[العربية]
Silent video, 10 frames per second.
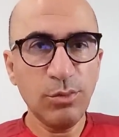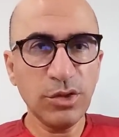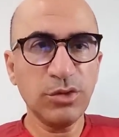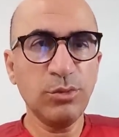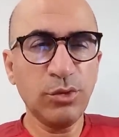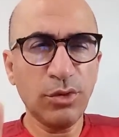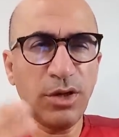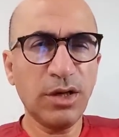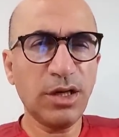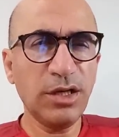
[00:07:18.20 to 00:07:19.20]
مظلوم
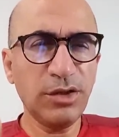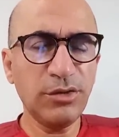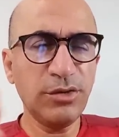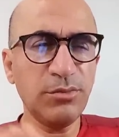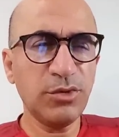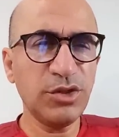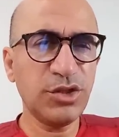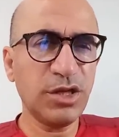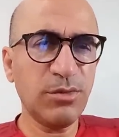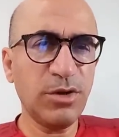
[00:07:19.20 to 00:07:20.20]
دوغان خير
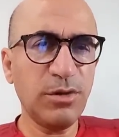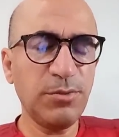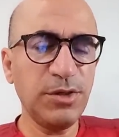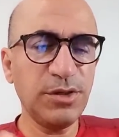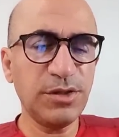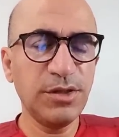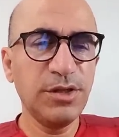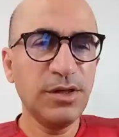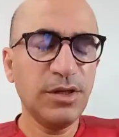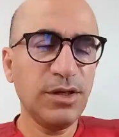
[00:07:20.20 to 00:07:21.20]
الدمرش كمال بير
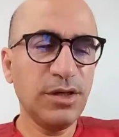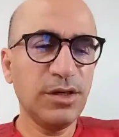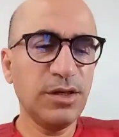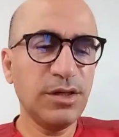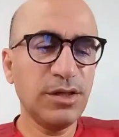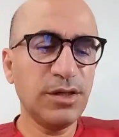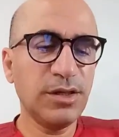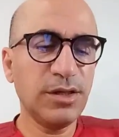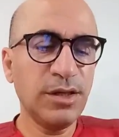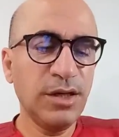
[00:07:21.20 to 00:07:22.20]

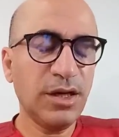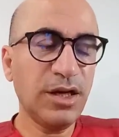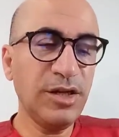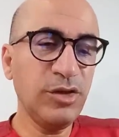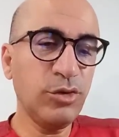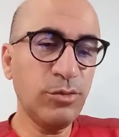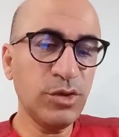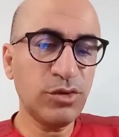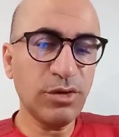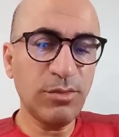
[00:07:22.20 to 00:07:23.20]
آه، خيري
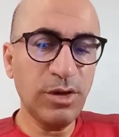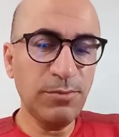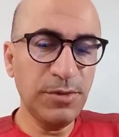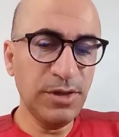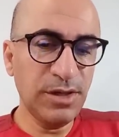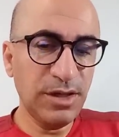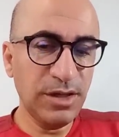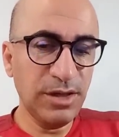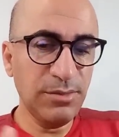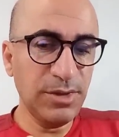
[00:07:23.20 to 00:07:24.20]
درمش وكمال بير
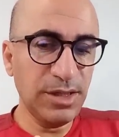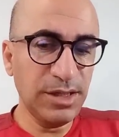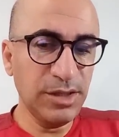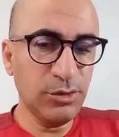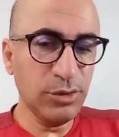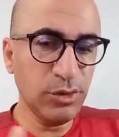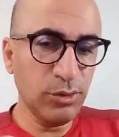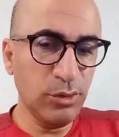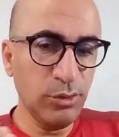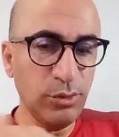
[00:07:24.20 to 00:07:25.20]
لم يعني
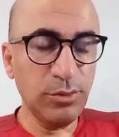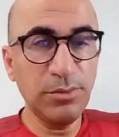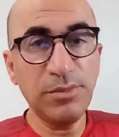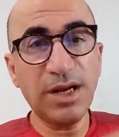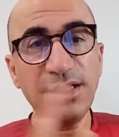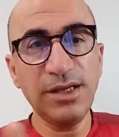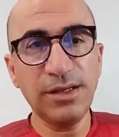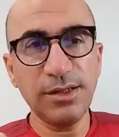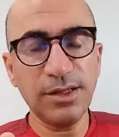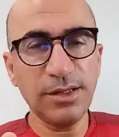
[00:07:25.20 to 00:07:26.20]
اعتقلوا
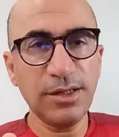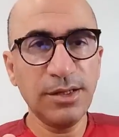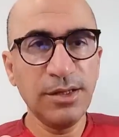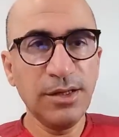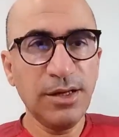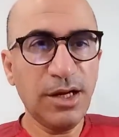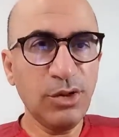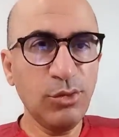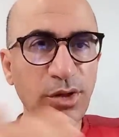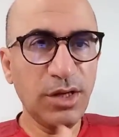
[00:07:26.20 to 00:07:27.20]
بعدين يعني
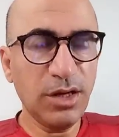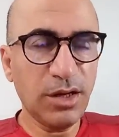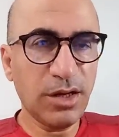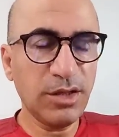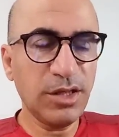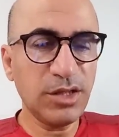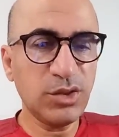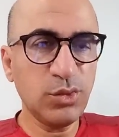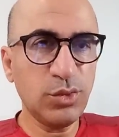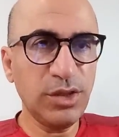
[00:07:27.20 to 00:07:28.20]
أتوا إلى الأراضي
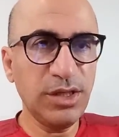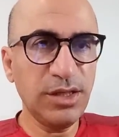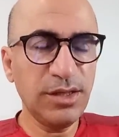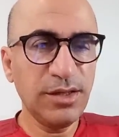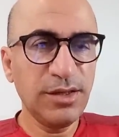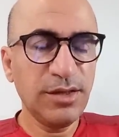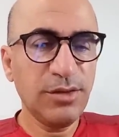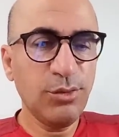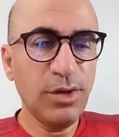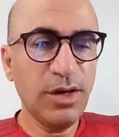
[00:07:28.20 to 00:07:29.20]
السورية
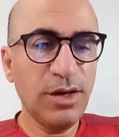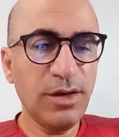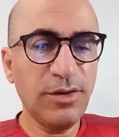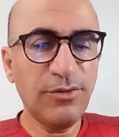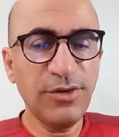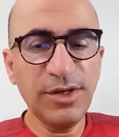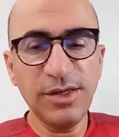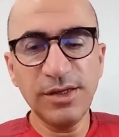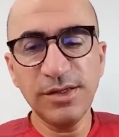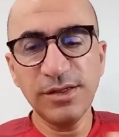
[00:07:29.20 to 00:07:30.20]

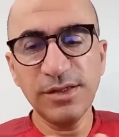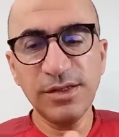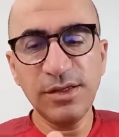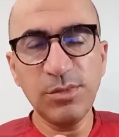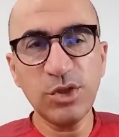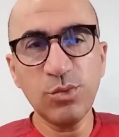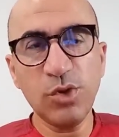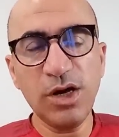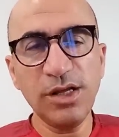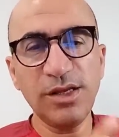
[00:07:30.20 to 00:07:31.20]
وفي
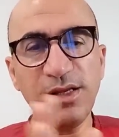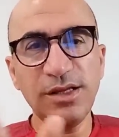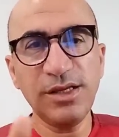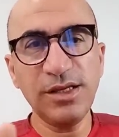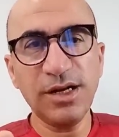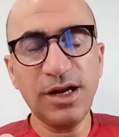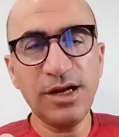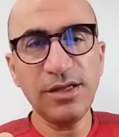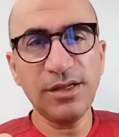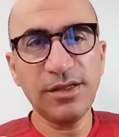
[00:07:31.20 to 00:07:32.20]
المجموعات التي
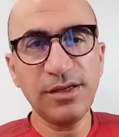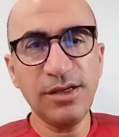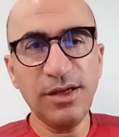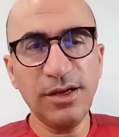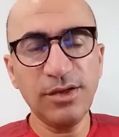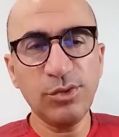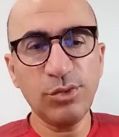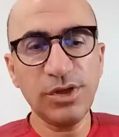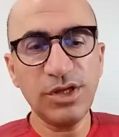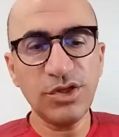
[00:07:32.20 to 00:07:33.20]
عادت إلى
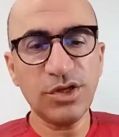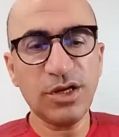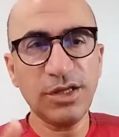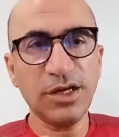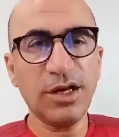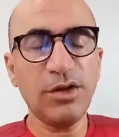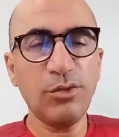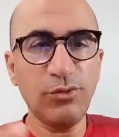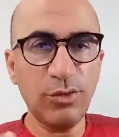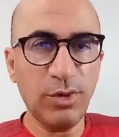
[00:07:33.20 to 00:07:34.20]
تركيا جرى
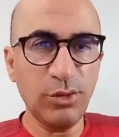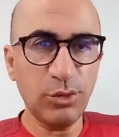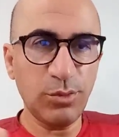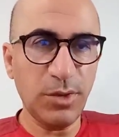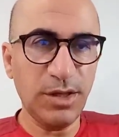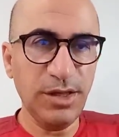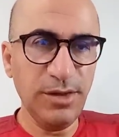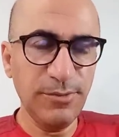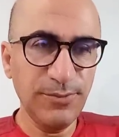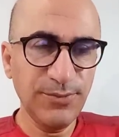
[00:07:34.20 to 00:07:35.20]
اعتقالهم في ال 81